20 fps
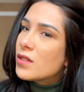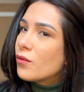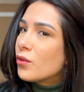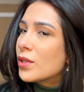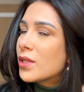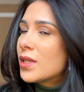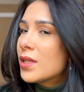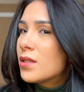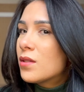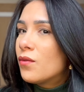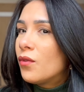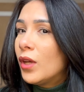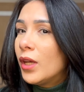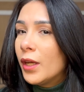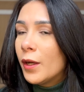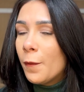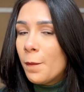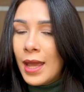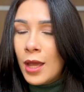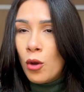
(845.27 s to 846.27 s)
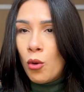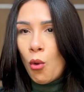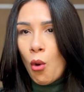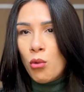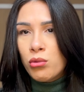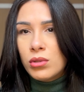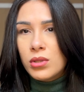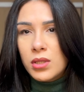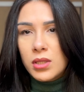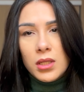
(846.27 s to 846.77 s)
vocês viram, eu
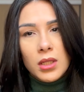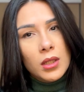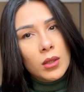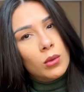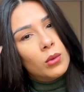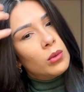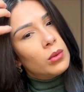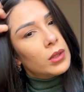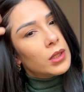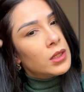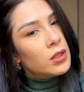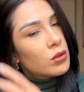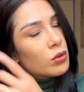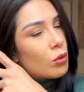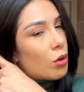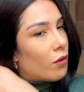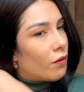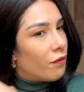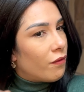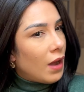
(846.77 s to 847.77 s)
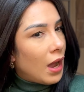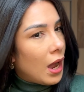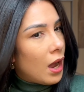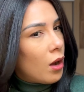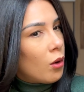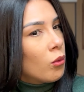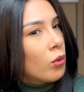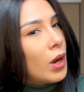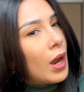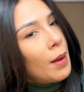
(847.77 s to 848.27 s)
consigo
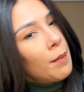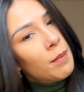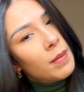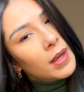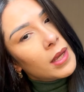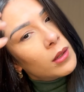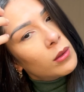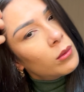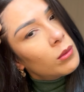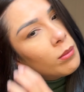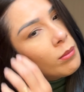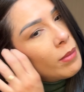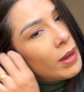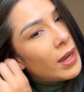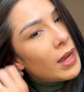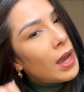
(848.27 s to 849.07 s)
escovar o cabelo bem